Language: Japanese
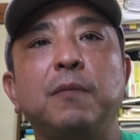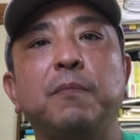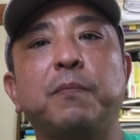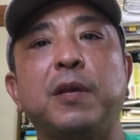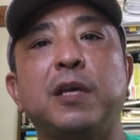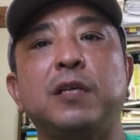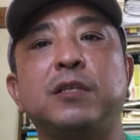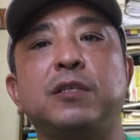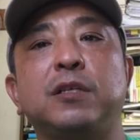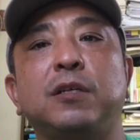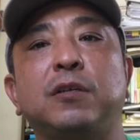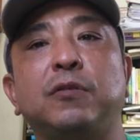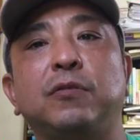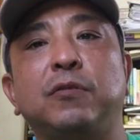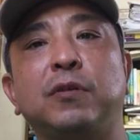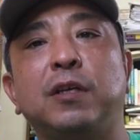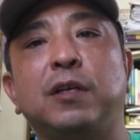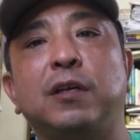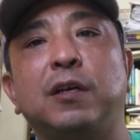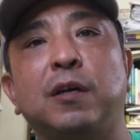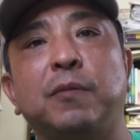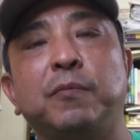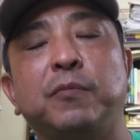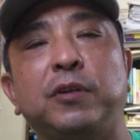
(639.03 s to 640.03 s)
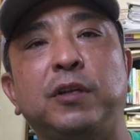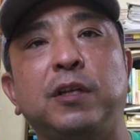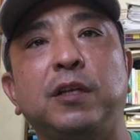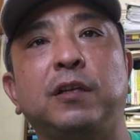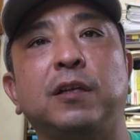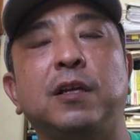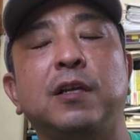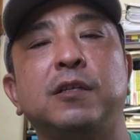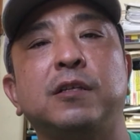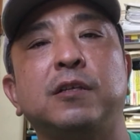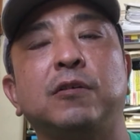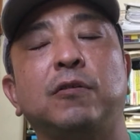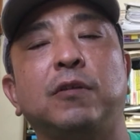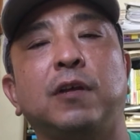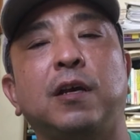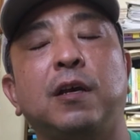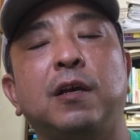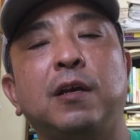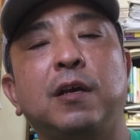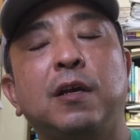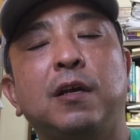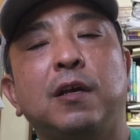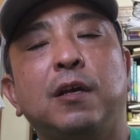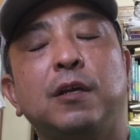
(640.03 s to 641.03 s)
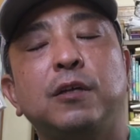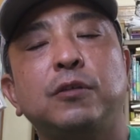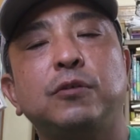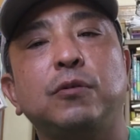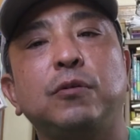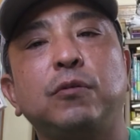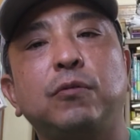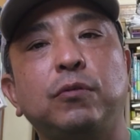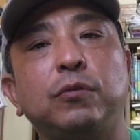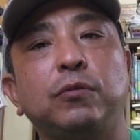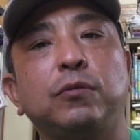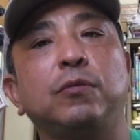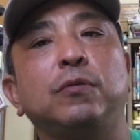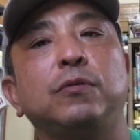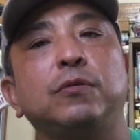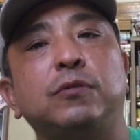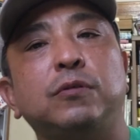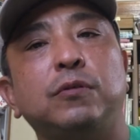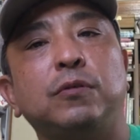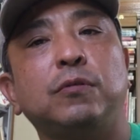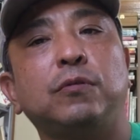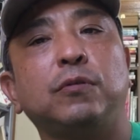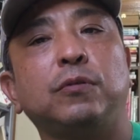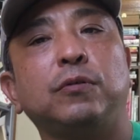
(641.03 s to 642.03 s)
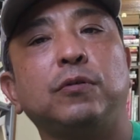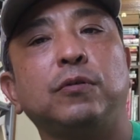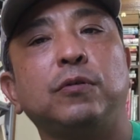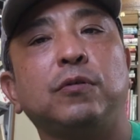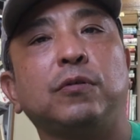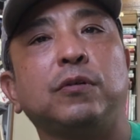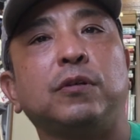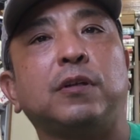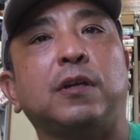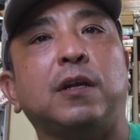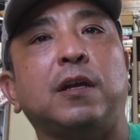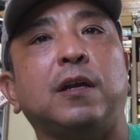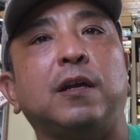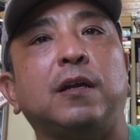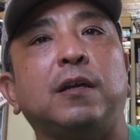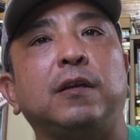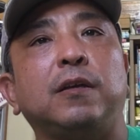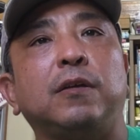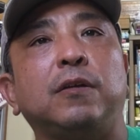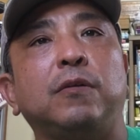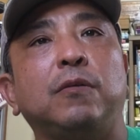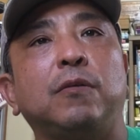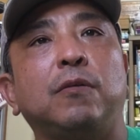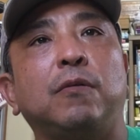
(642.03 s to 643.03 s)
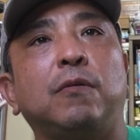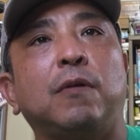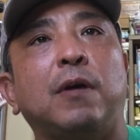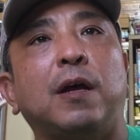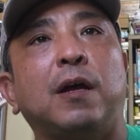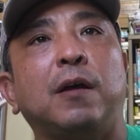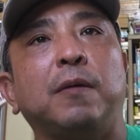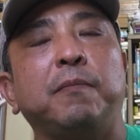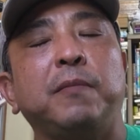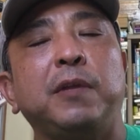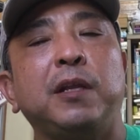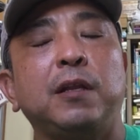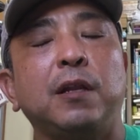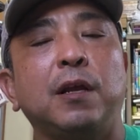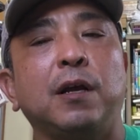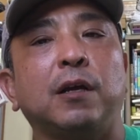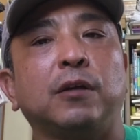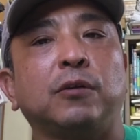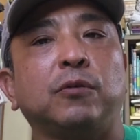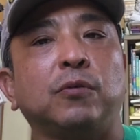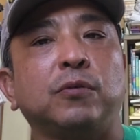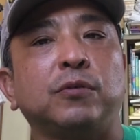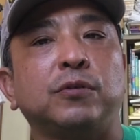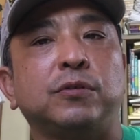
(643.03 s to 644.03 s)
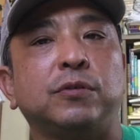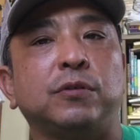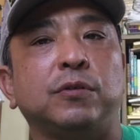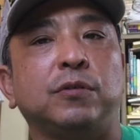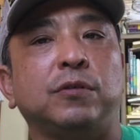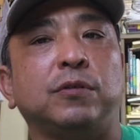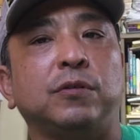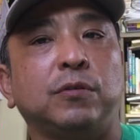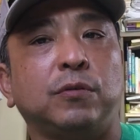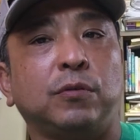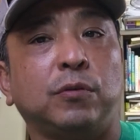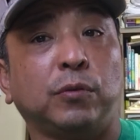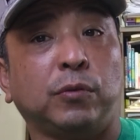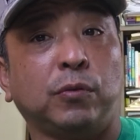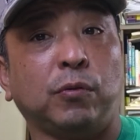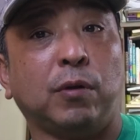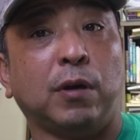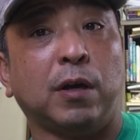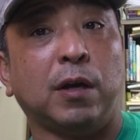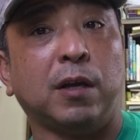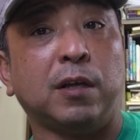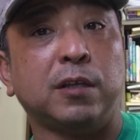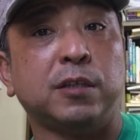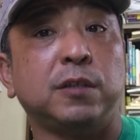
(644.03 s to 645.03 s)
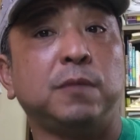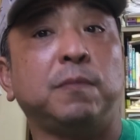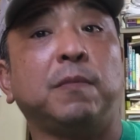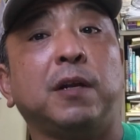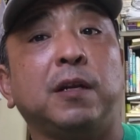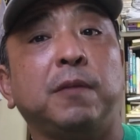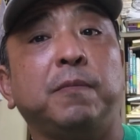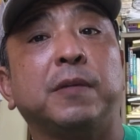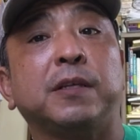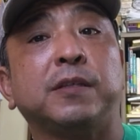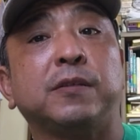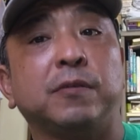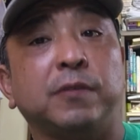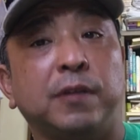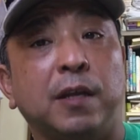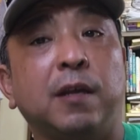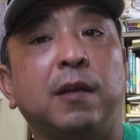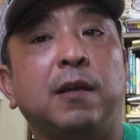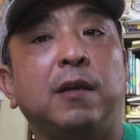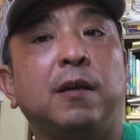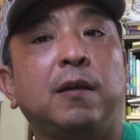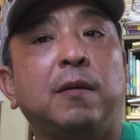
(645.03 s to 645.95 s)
ベーシックインカム2.0でそういうことをすることによって要はみんなが得することが始まりますよね。